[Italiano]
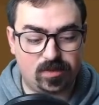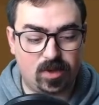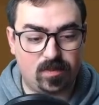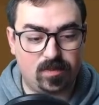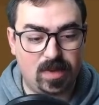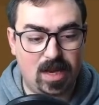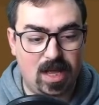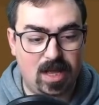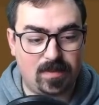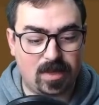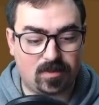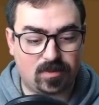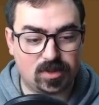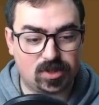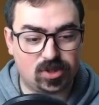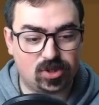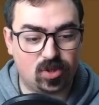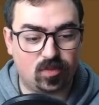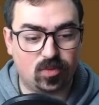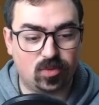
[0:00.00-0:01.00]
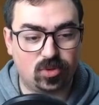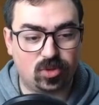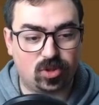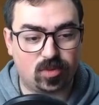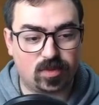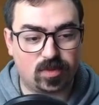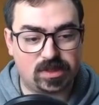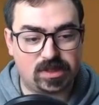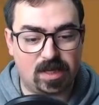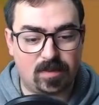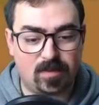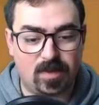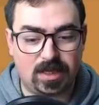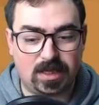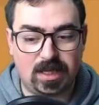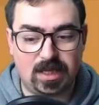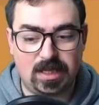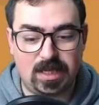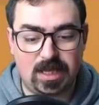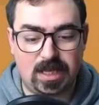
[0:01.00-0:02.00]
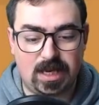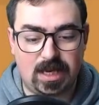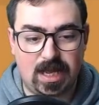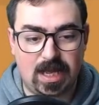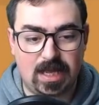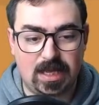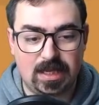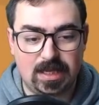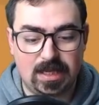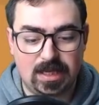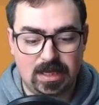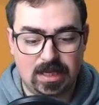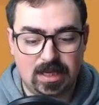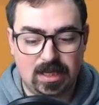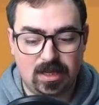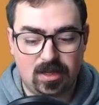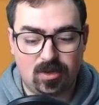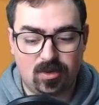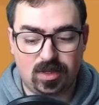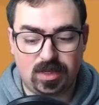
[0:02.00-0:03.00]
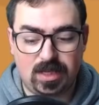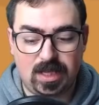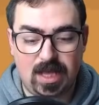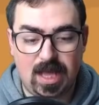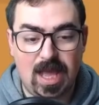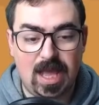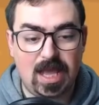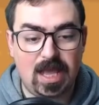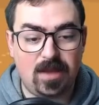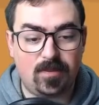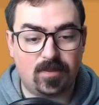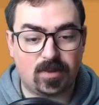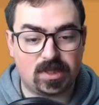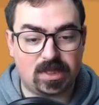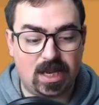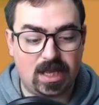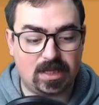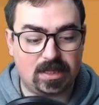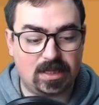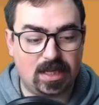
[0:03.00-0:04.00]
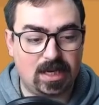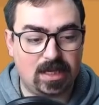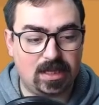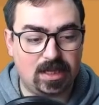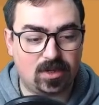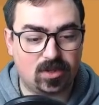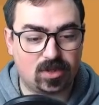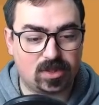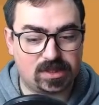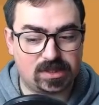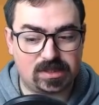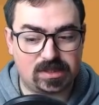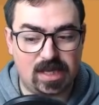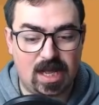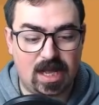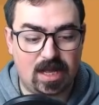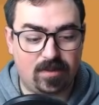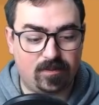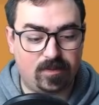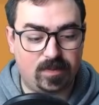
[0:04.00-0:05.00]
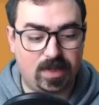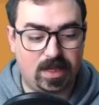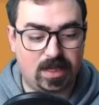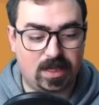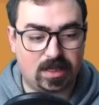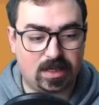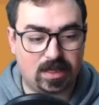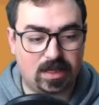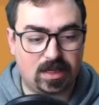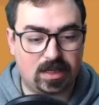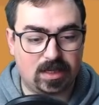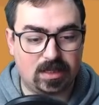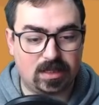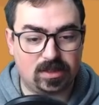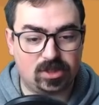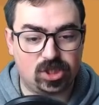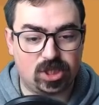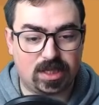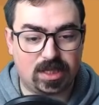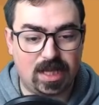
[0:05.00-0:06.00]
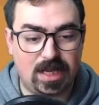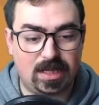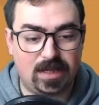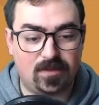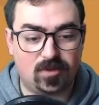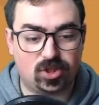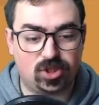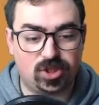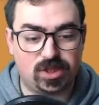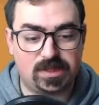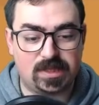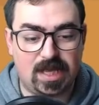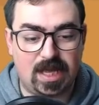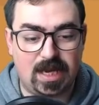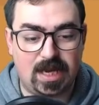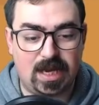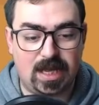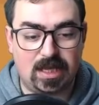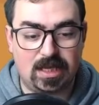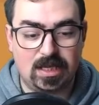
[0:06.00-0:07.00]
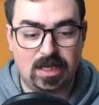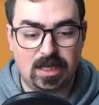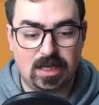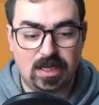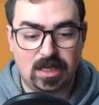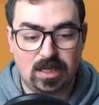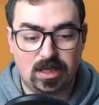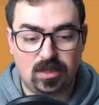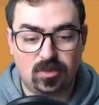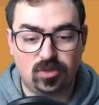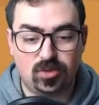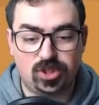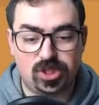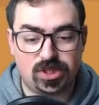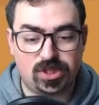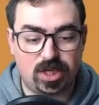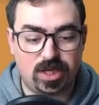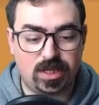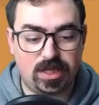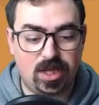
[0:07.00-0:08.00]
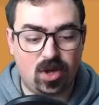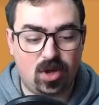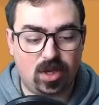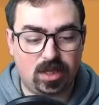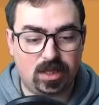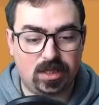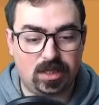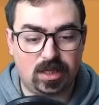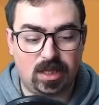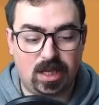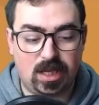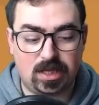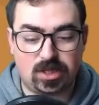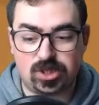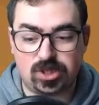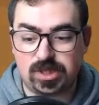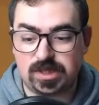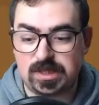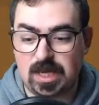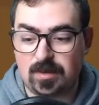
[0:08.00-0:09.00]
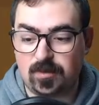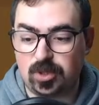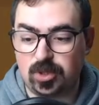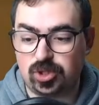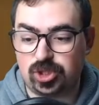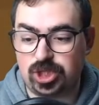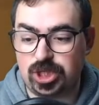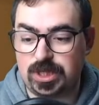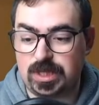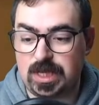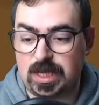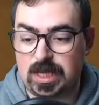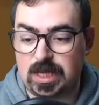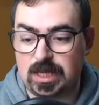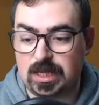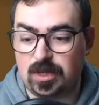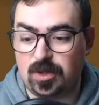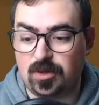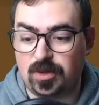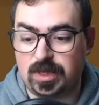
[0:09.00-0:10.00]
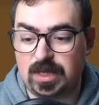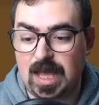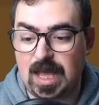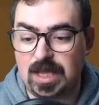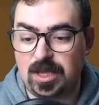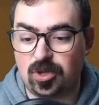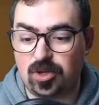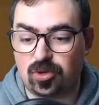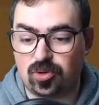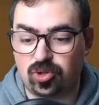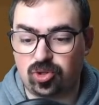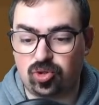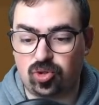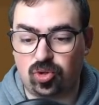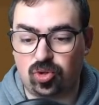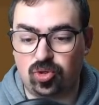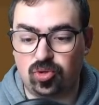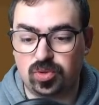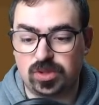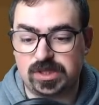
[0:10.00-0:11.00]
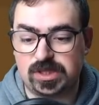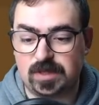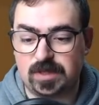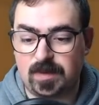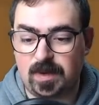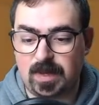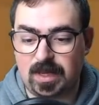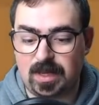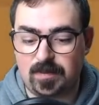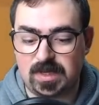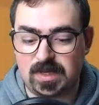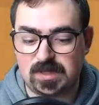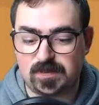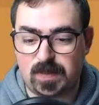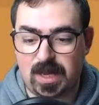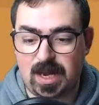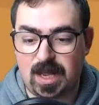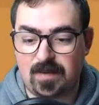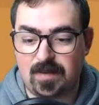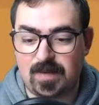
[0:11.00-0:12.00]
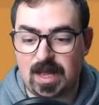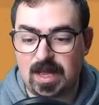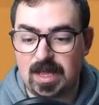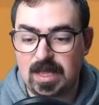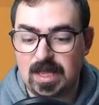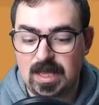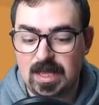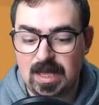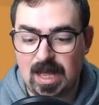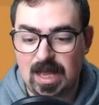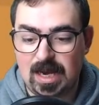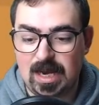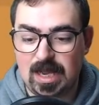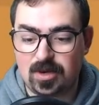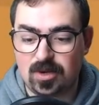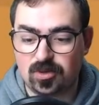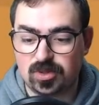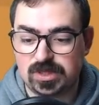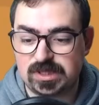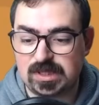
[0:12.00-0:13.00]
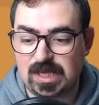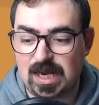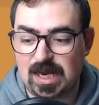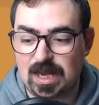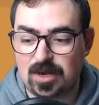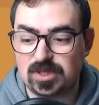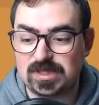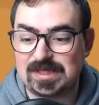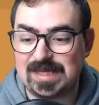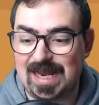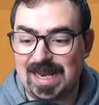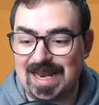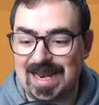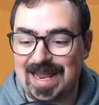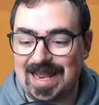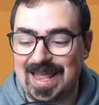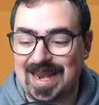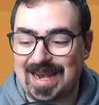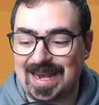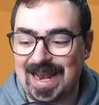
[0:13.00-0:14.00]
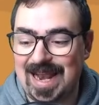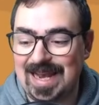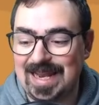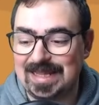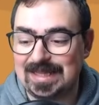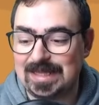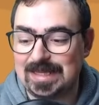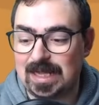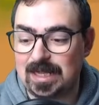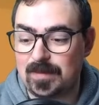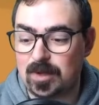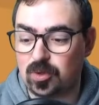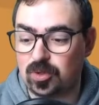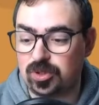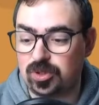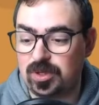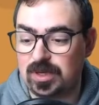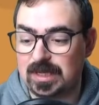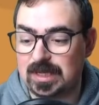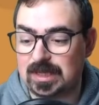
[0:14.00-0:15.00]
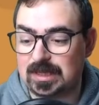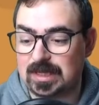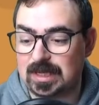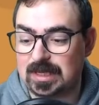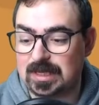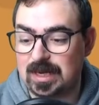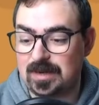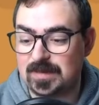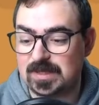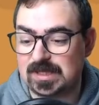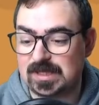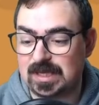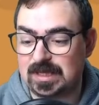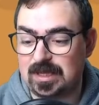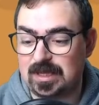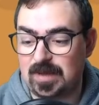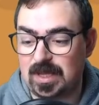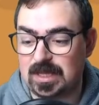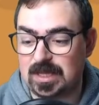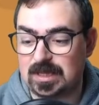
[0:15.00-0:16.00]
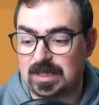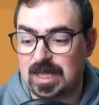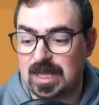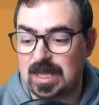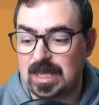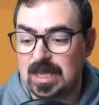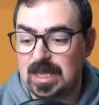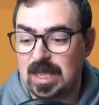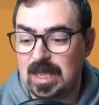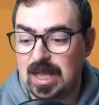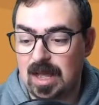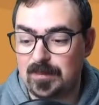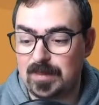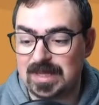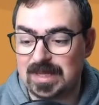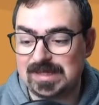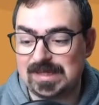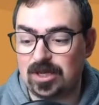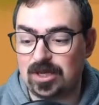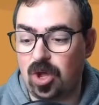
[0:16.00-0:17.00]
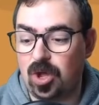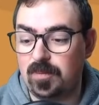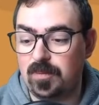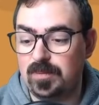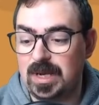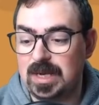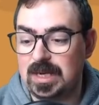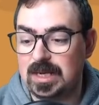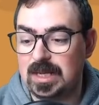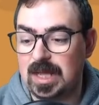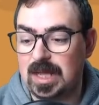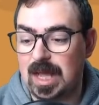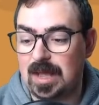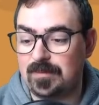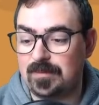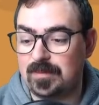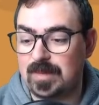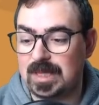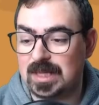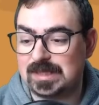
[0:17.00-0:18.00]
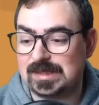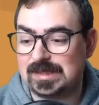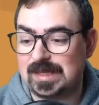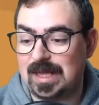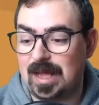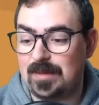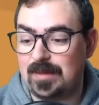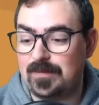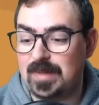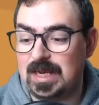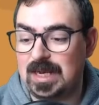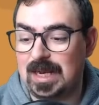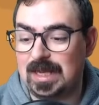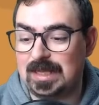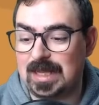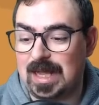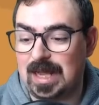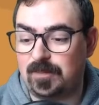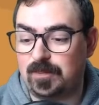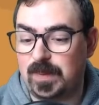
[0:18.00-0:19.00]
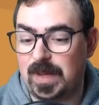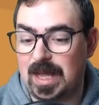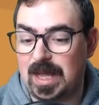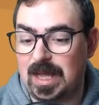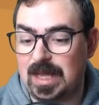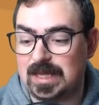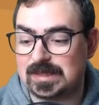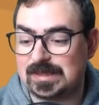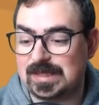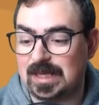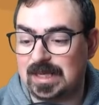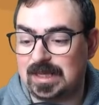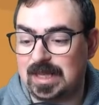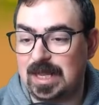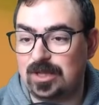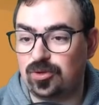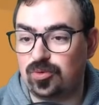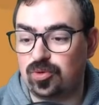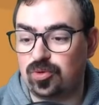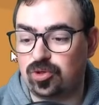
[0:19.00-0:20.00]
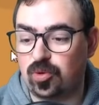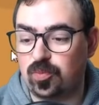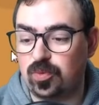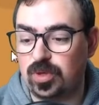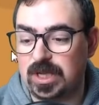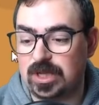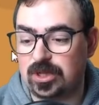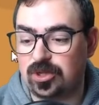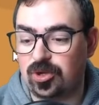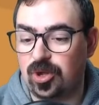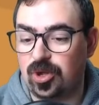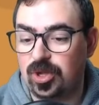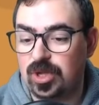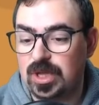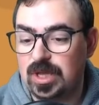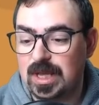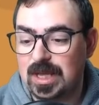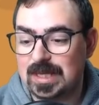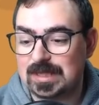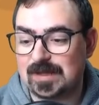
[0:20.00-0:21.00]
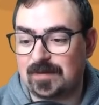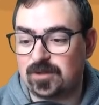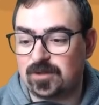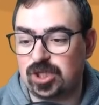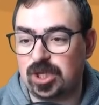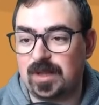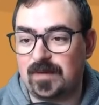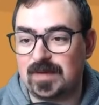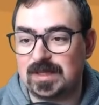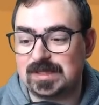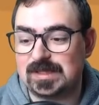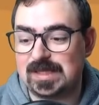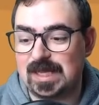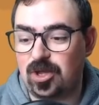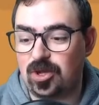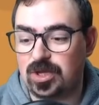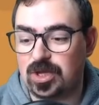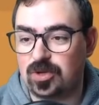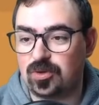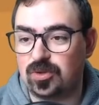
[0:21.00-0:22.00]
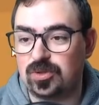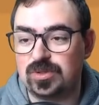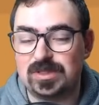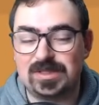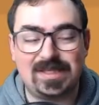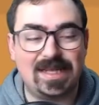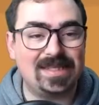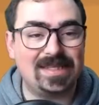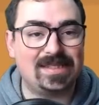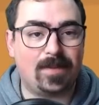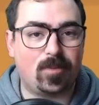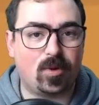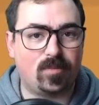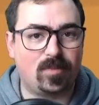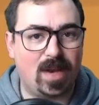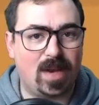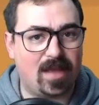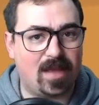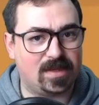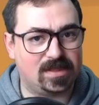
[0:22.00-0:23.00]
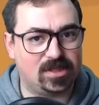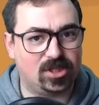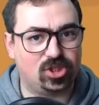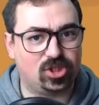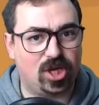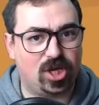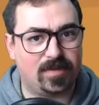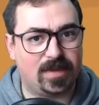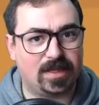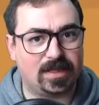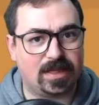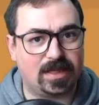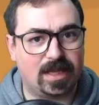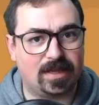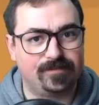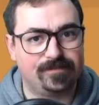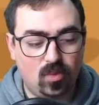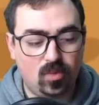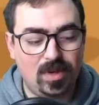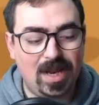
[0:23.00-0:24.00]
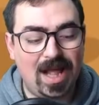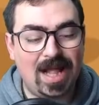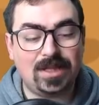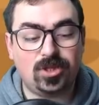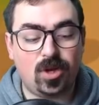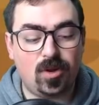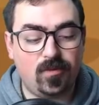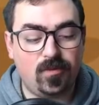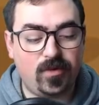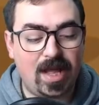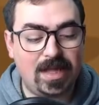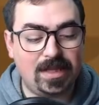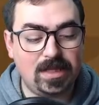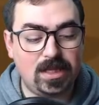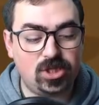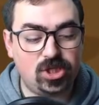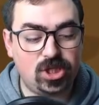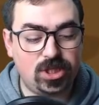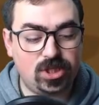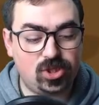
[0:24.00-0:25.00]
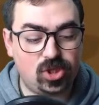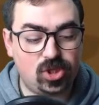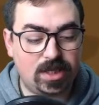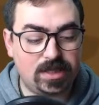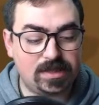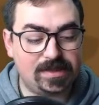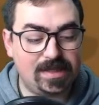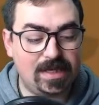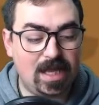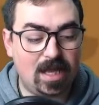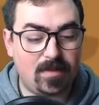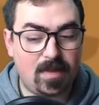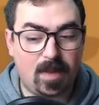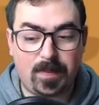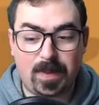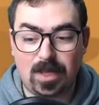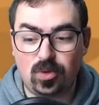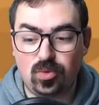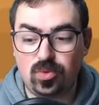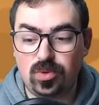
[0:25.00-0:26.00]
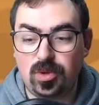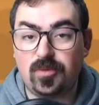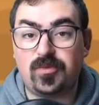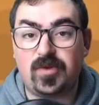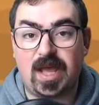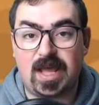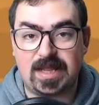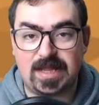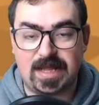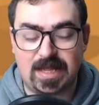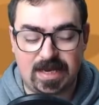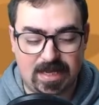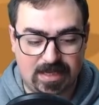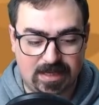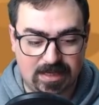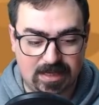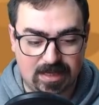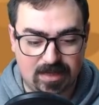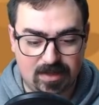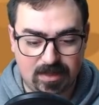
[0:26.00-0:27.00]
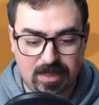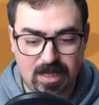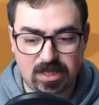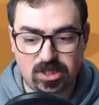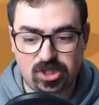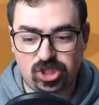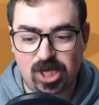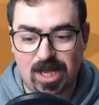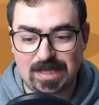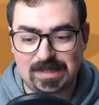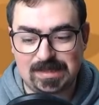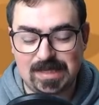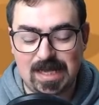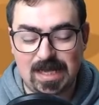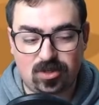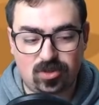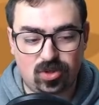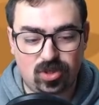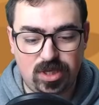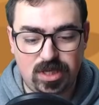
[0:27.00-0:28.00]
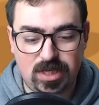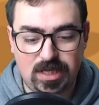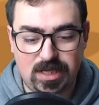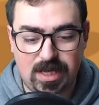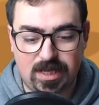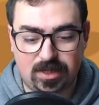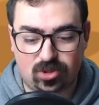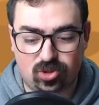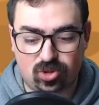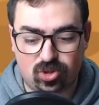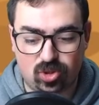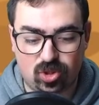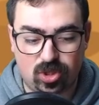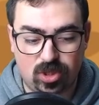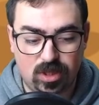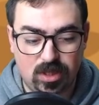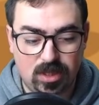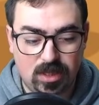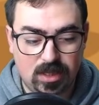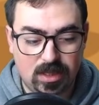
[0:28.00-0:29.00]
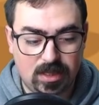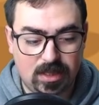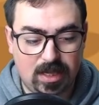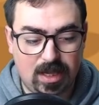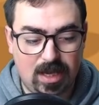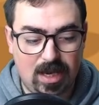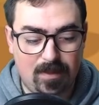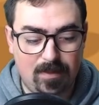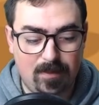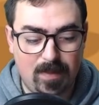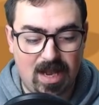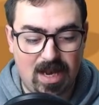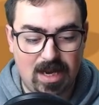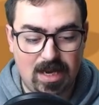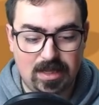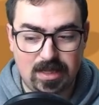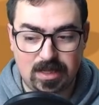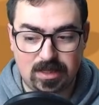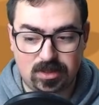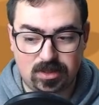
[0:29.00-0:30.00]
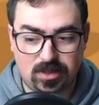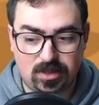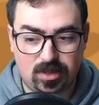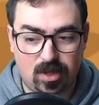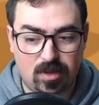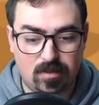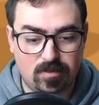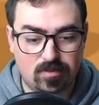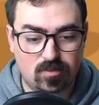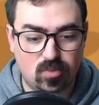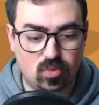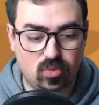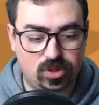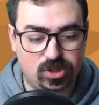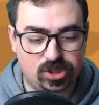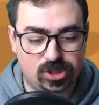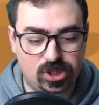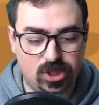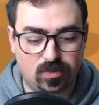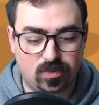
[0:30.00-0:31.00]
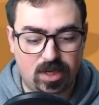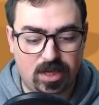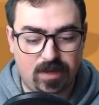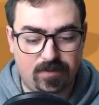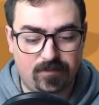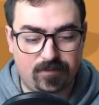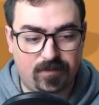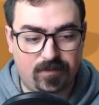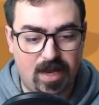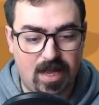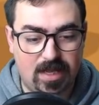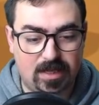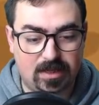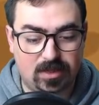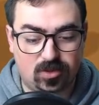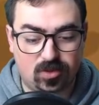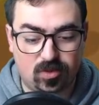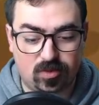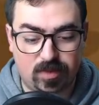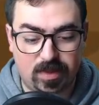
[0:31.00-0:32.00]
problemi a questo punto, possiamo anche dire. Ok, potrei andare di rossa per cercare di velocizzare Uccisione di Og e ci siamo riusciti. Ok, ho rotto il Luzzi prima che mi sparava alla rossa. La rossella è rallentata ma continua ad attaccare pesantemente. Ammazza Goblin, ammazza Manny la talpa e sta tenendo tutto pulito. E sta facendo avanzare Og con... senza problemi, sinceramente. Un altro fan di Ciccio che si chiama Paguro Federic. Che ha sia il coniglietto che il maledetto Muzzi cuore infranto.